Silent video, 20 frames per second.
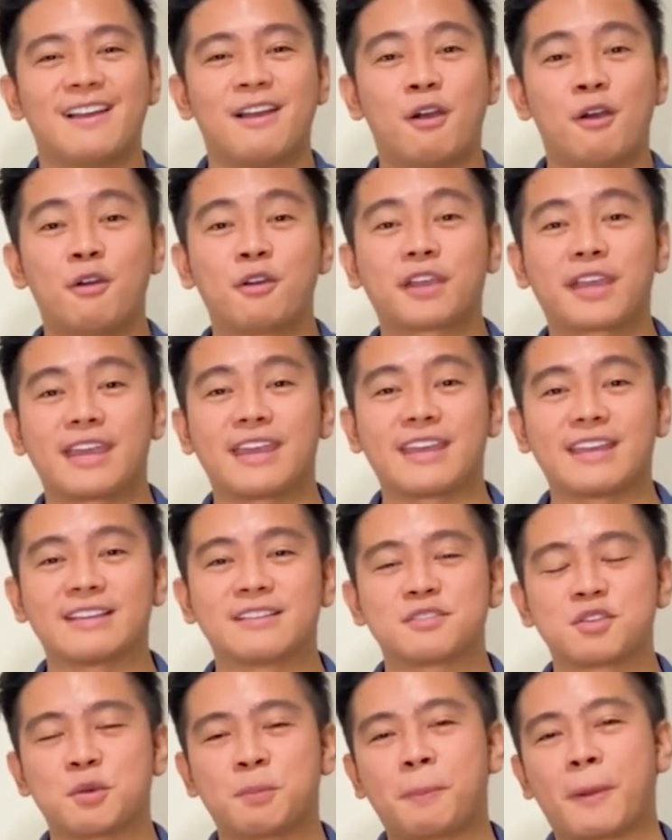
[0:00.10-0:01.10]
Okay,
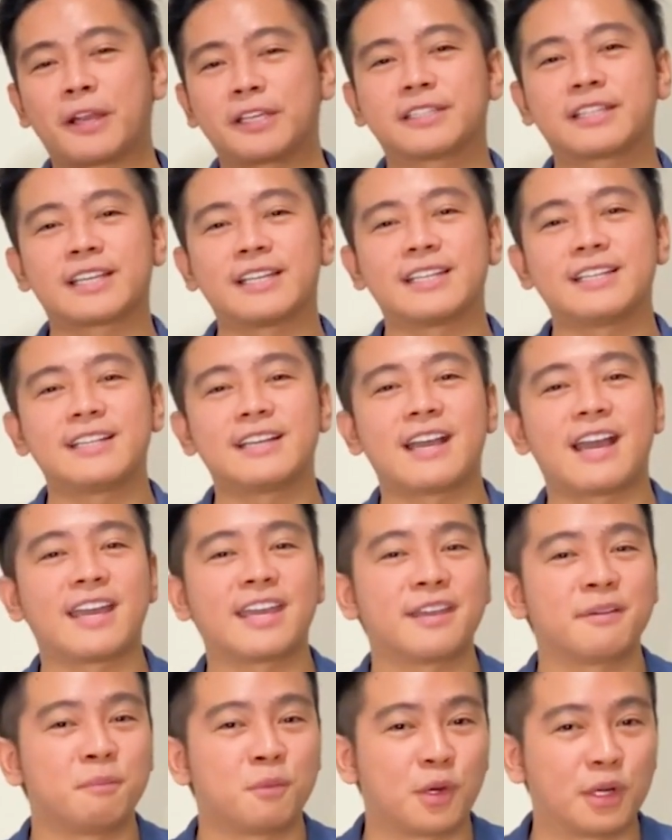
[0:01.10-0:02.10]
so part ka na ng
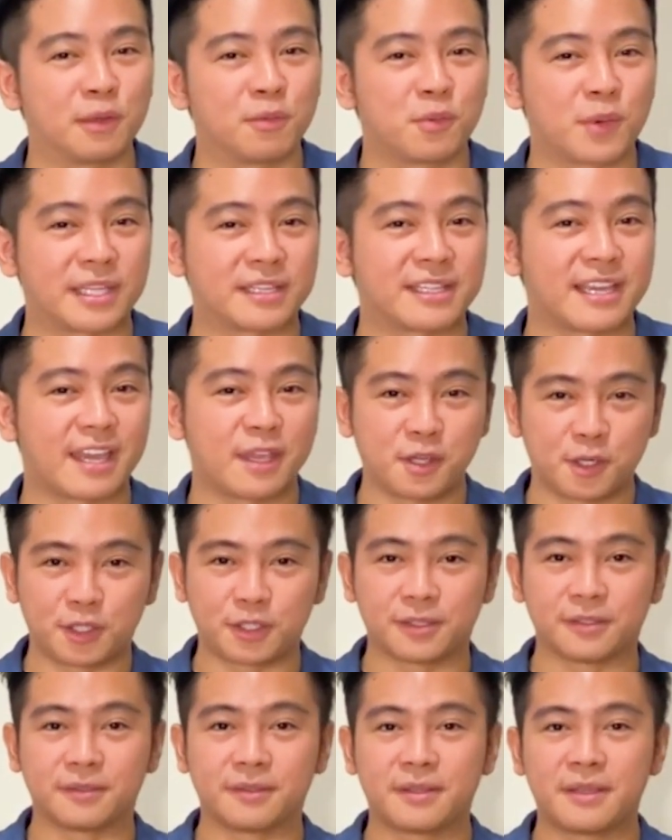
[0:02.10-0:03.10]
I Am Worldwide
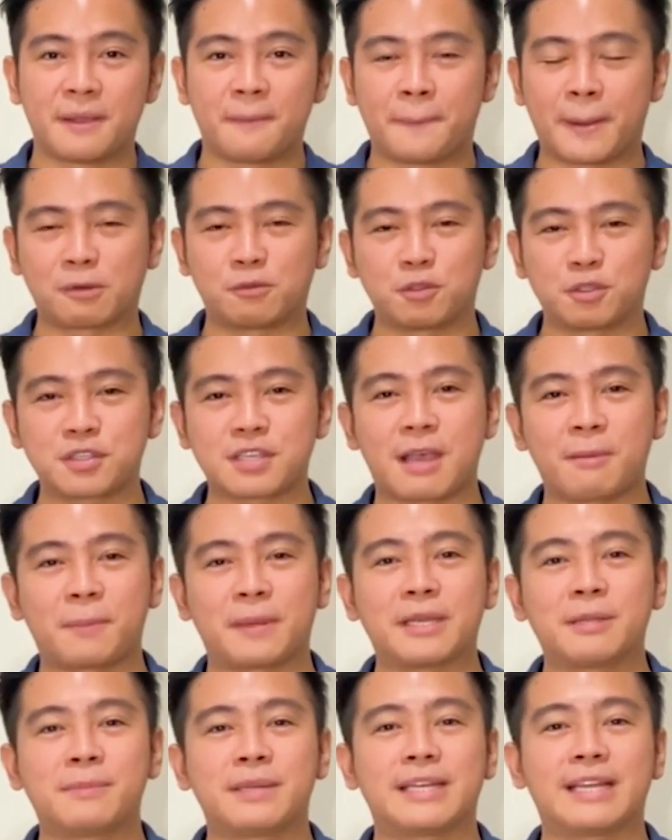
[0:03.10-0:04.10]
ngayon. Pag-uusapan
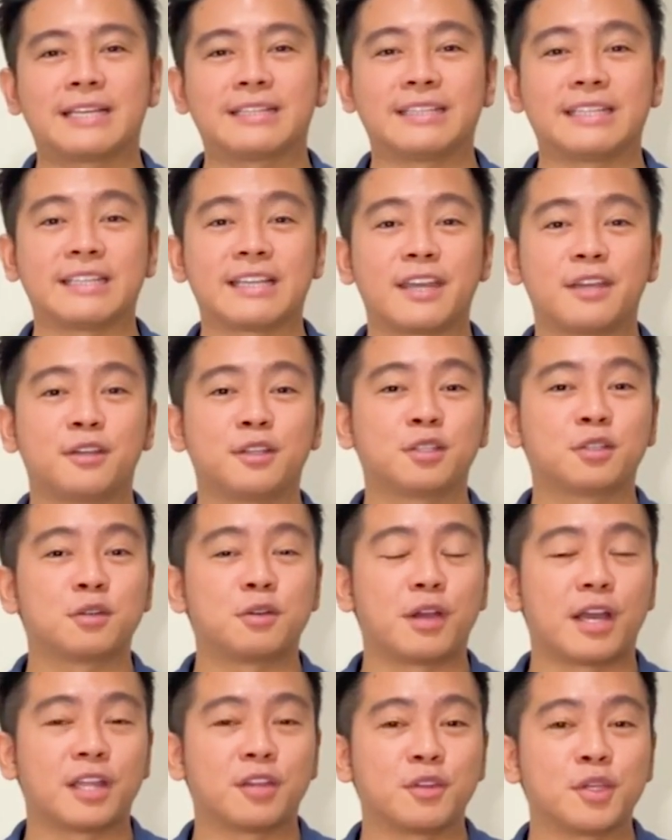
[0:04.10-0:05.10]
naman natin ngayon
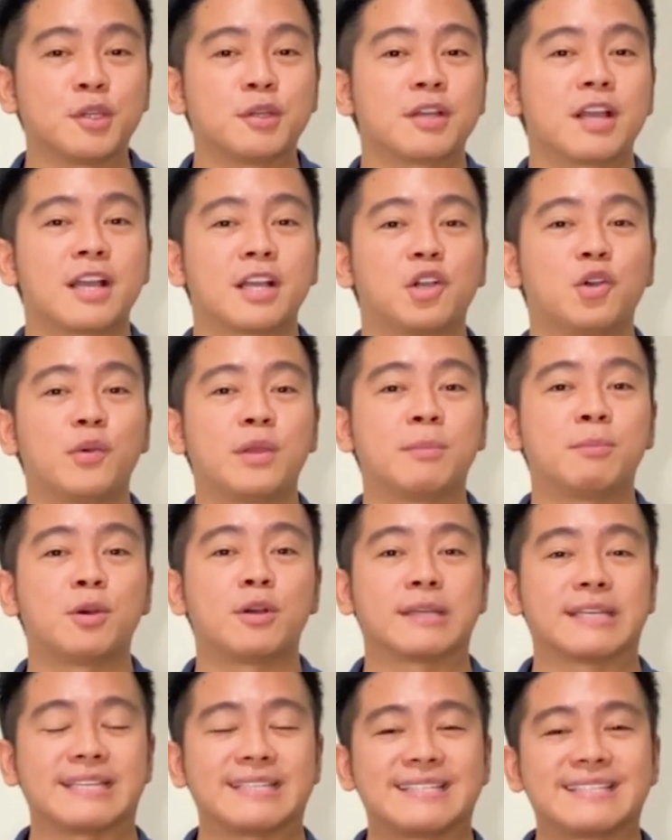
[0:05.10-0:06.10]
kung ano yung gagawin mo
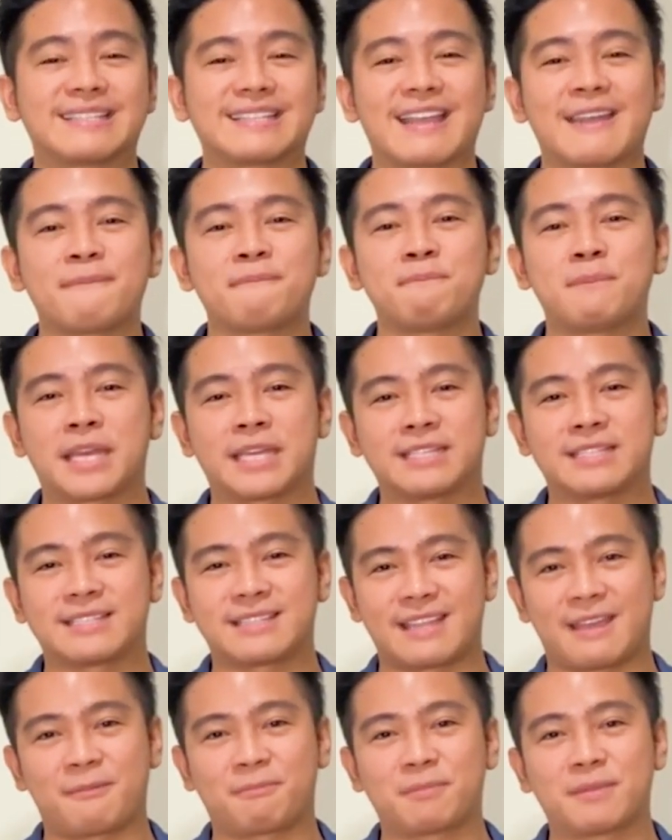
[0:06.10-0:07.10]
step by
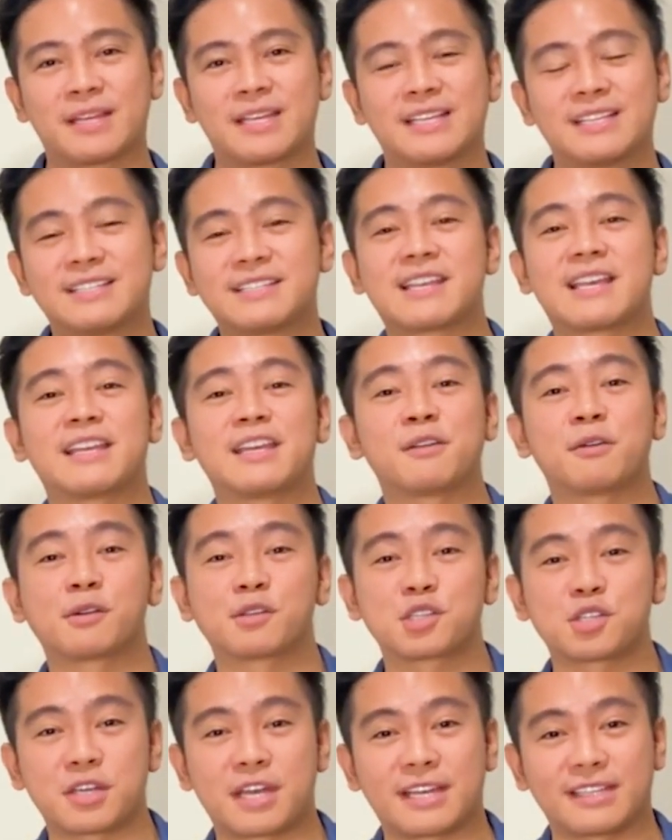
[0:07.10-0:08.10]
step sa
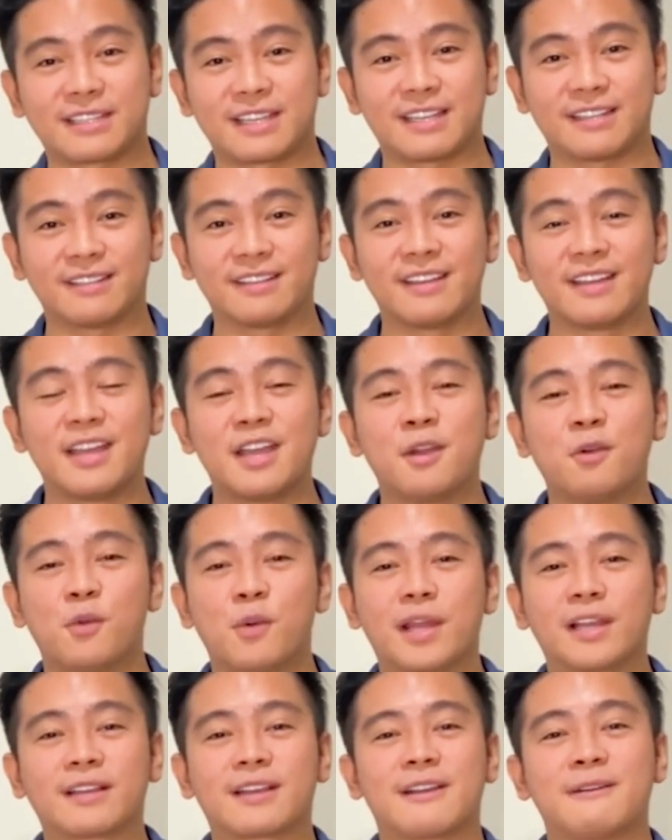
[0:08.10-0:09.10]
negosyo natin.
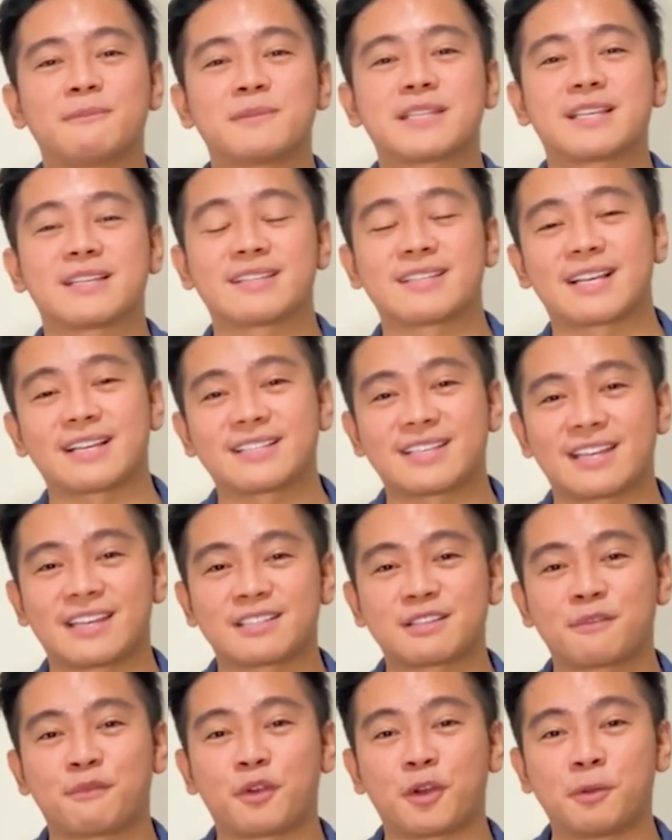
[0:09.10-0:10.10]
Welcome sa
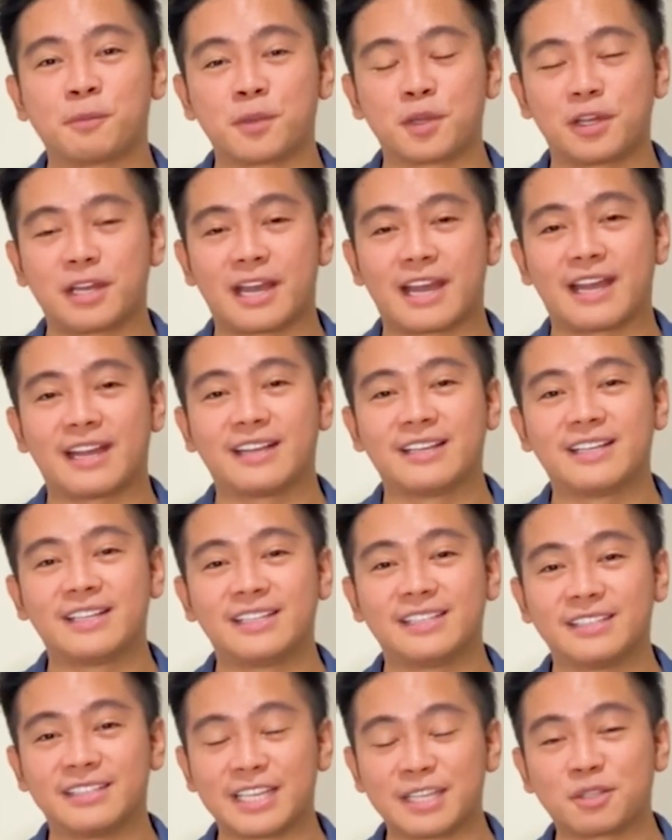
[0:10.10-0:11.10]
Success Formula
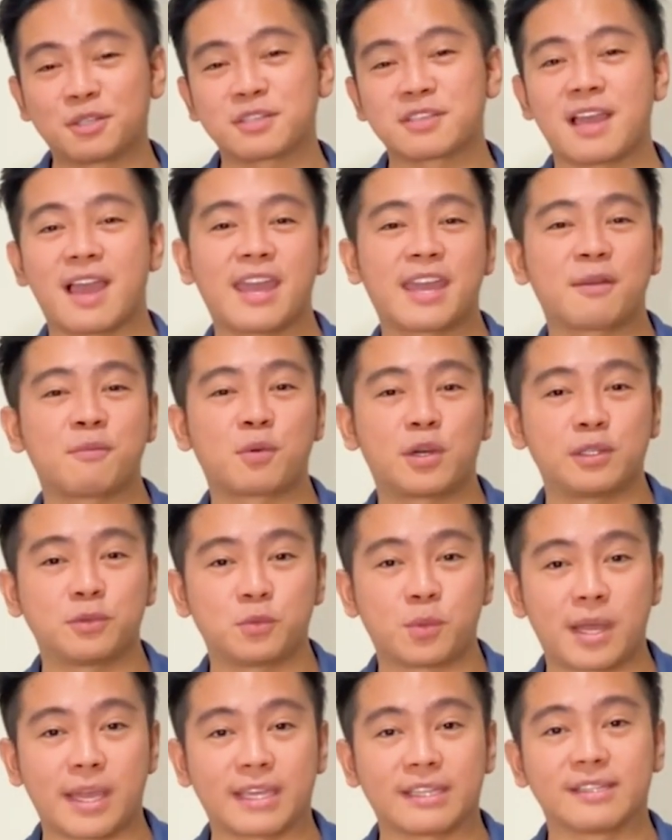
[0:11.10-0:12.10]
dito sa I Am
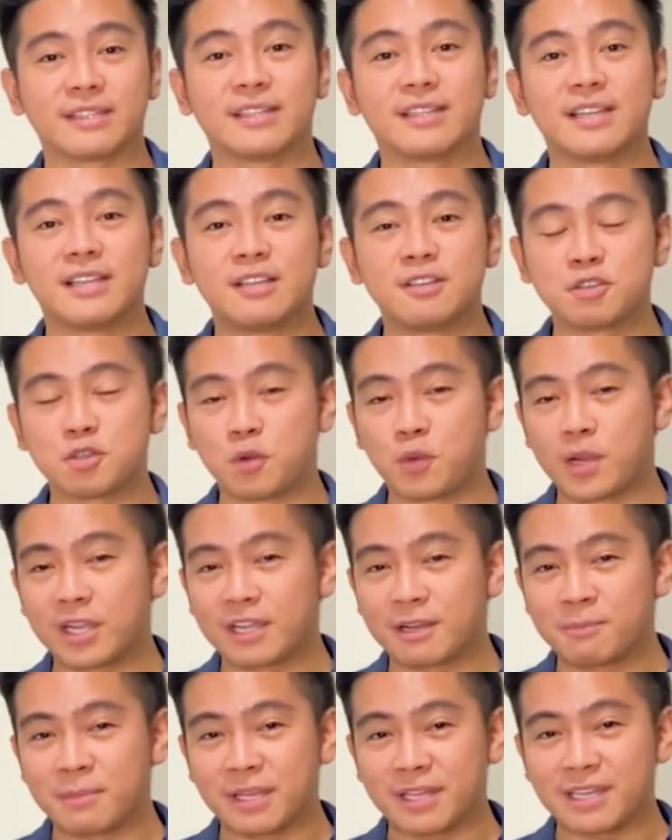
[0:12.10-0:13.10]
Worldwide. So huwag
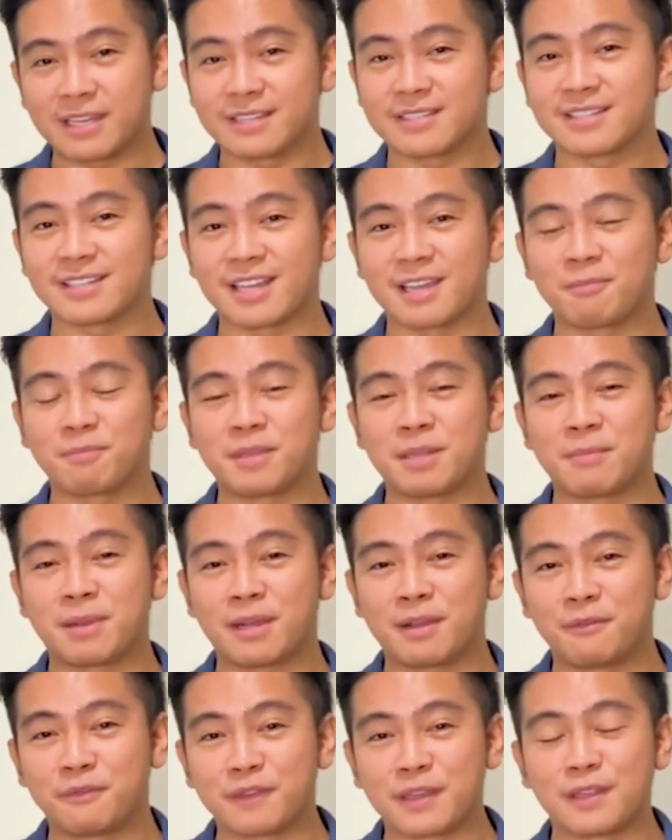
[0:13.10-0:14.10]
kang mag skip ng
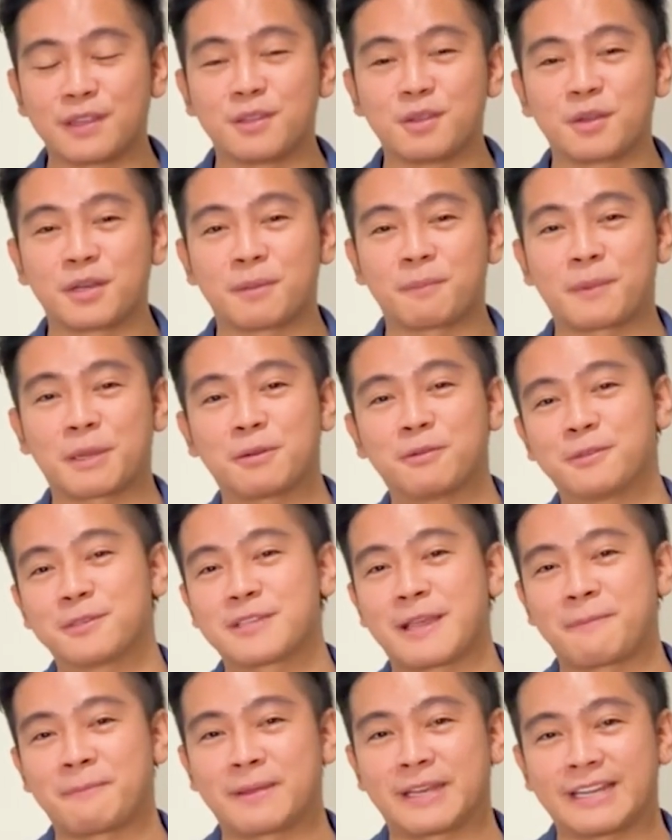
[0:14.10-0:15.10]
mga video na
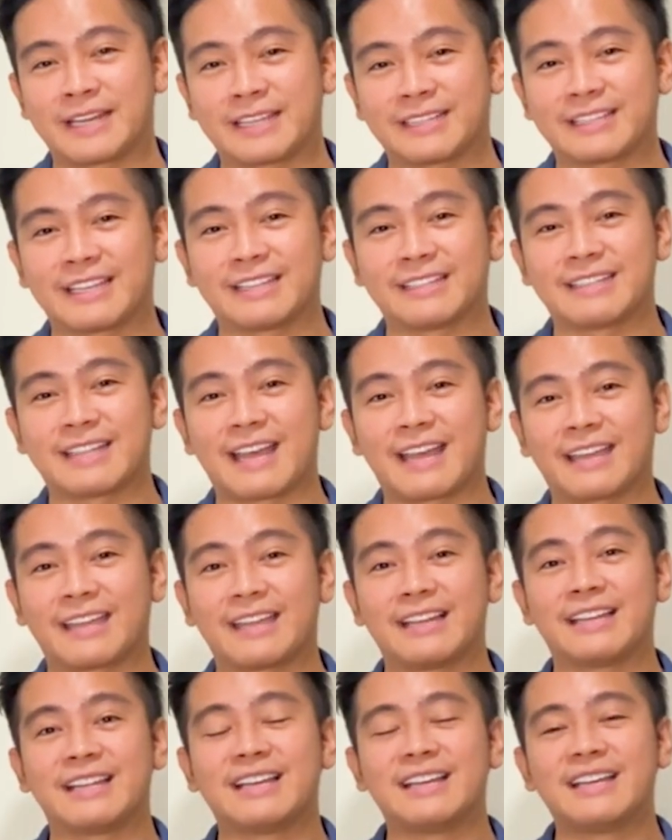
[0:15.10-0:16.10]
pag-uusapan natin
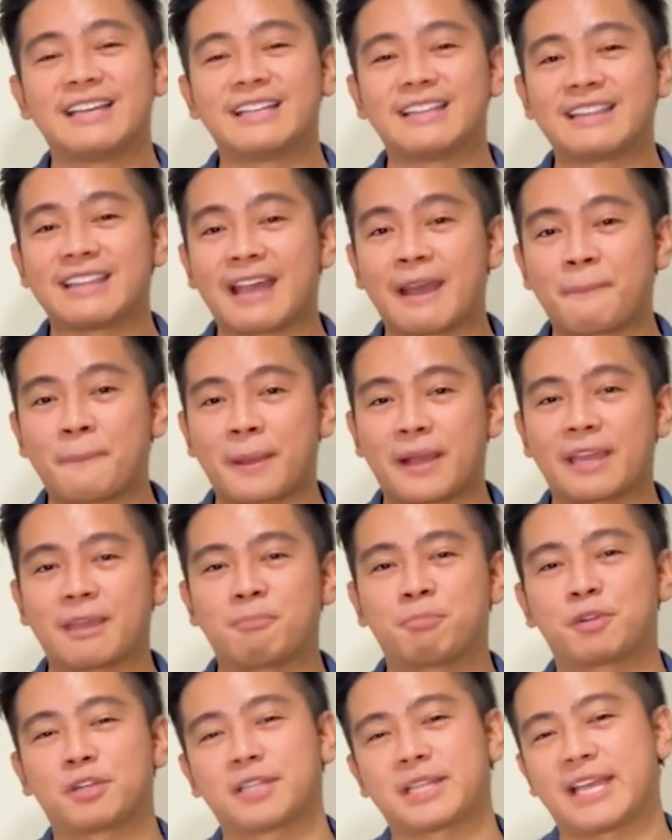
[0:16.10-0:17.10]
dahil
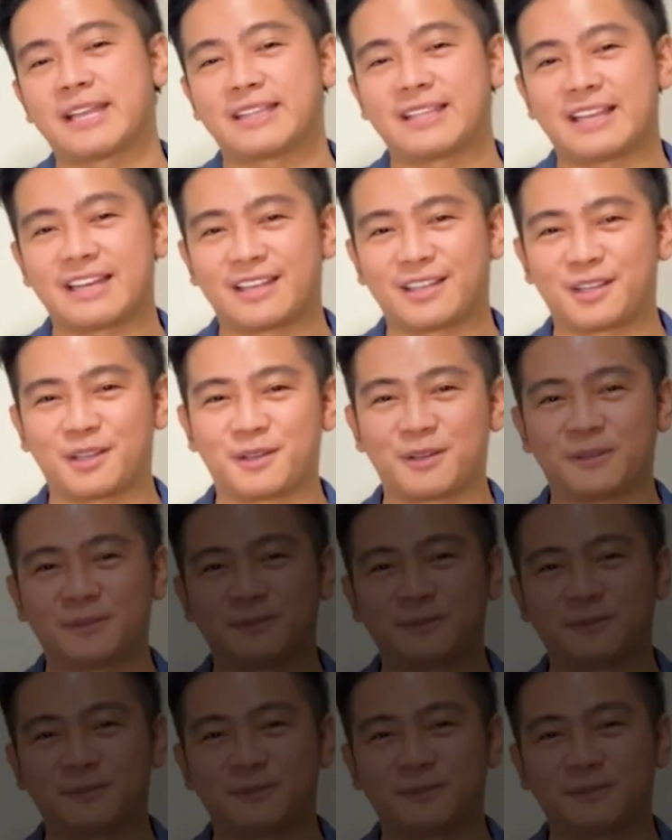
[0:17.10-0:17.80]
napaka-importante nito.